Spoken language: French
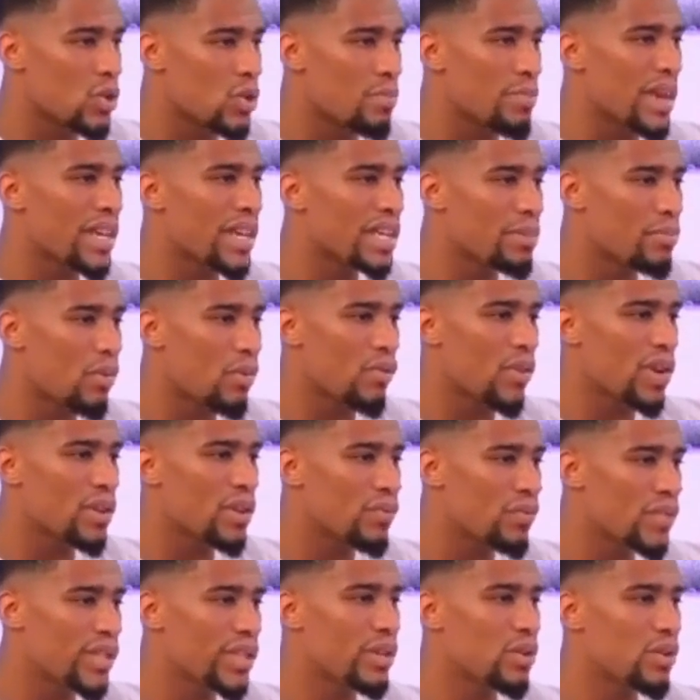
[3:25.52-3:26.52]
Le mec, il
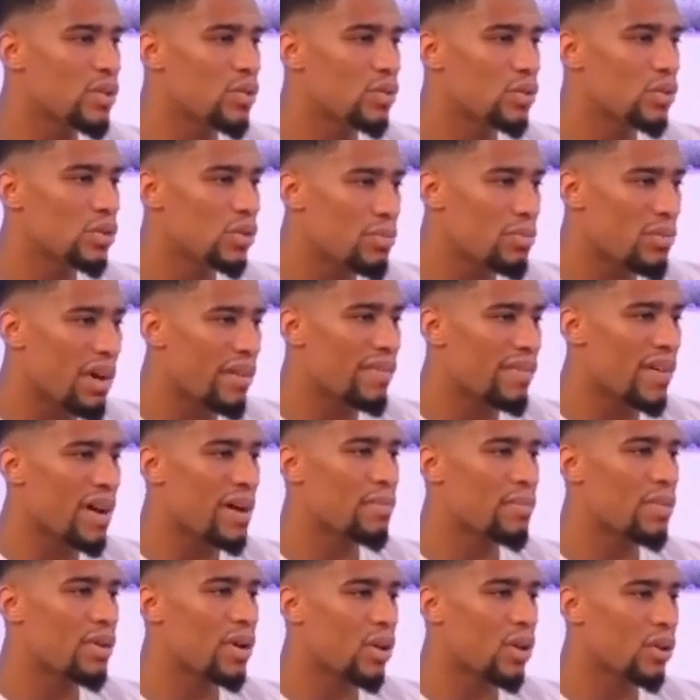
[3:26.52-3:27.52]
m'envoie une vidéo de ma
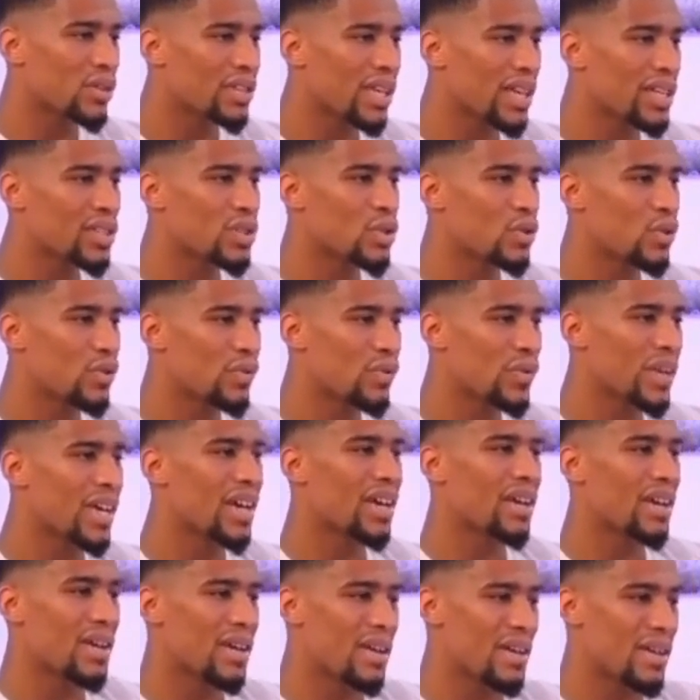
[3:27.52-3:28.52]
femme en train de se
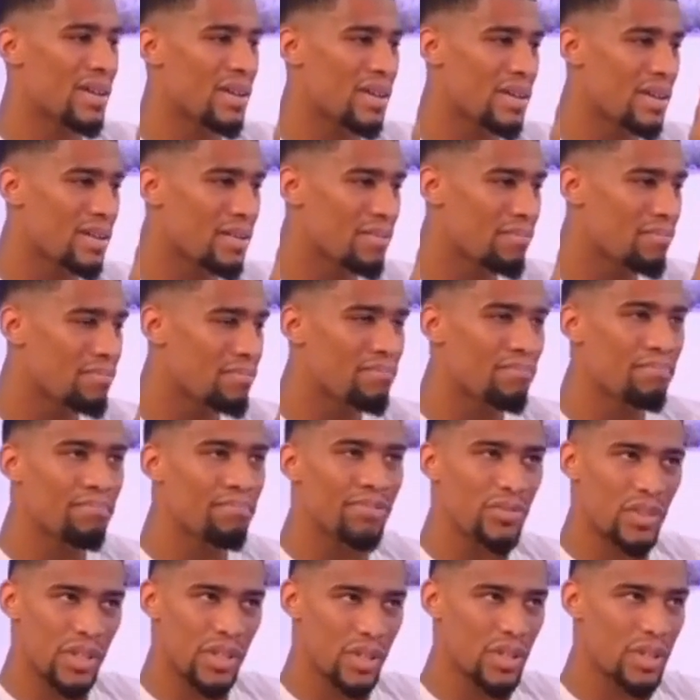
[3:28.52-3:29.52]
faire,
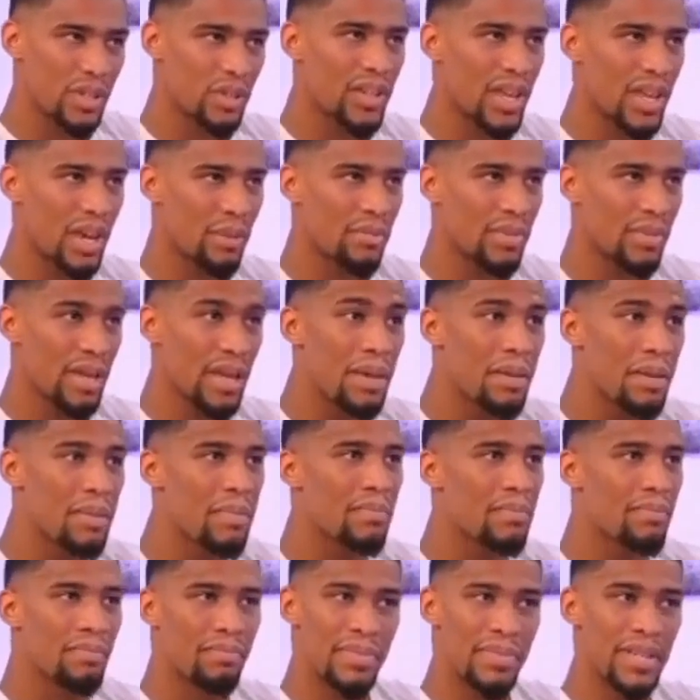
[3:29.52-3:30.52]
des du terme,
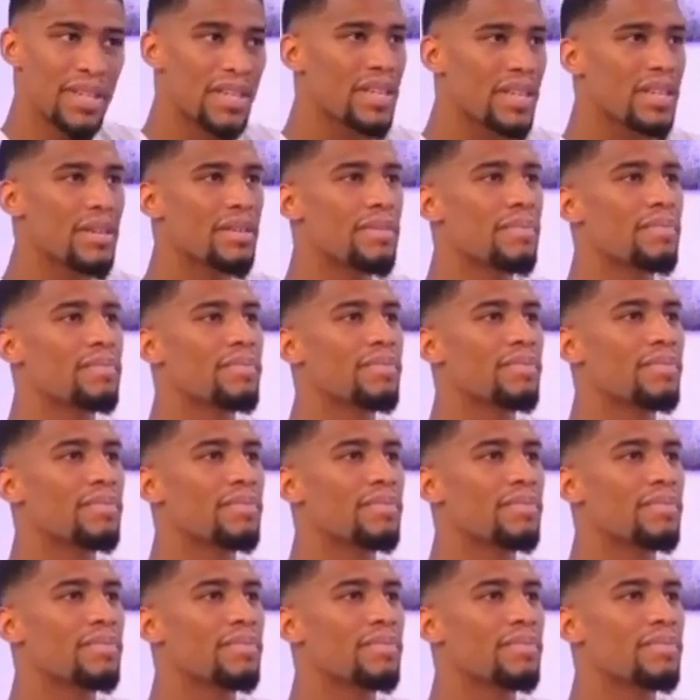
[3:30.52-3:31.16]
baiser.